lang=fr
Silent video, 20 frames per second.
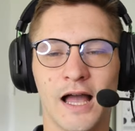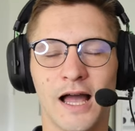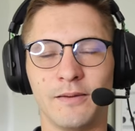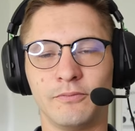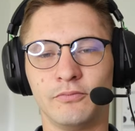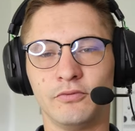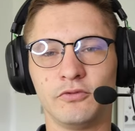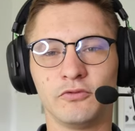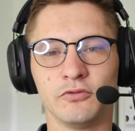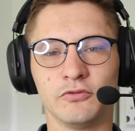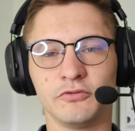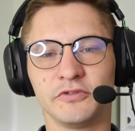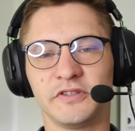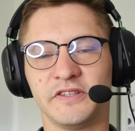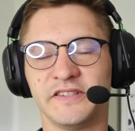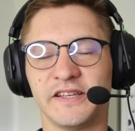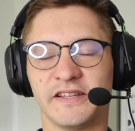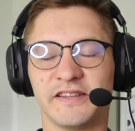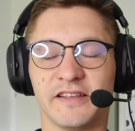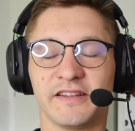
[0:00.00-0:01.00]
un bouton qui
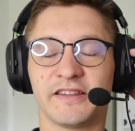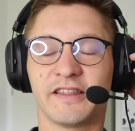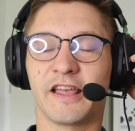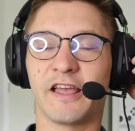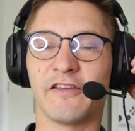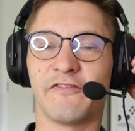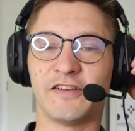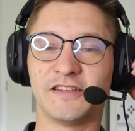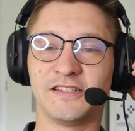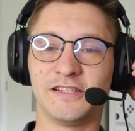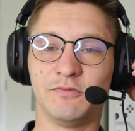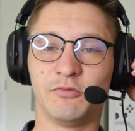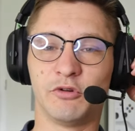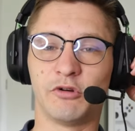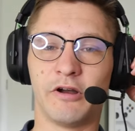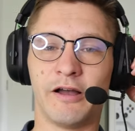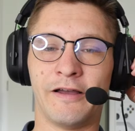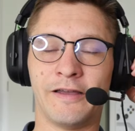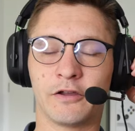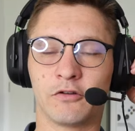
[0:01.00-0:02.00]
s'atteint très
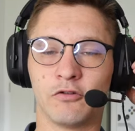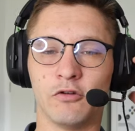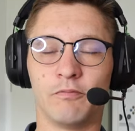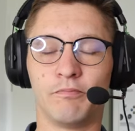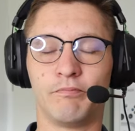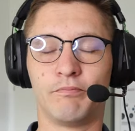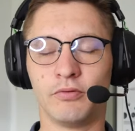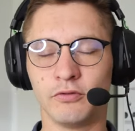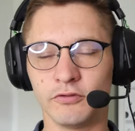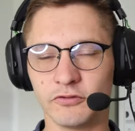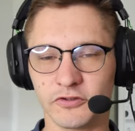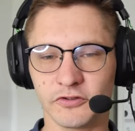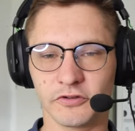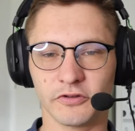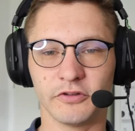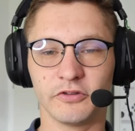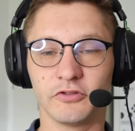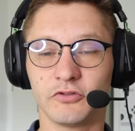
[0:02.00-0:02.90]
facilement avec le pouce,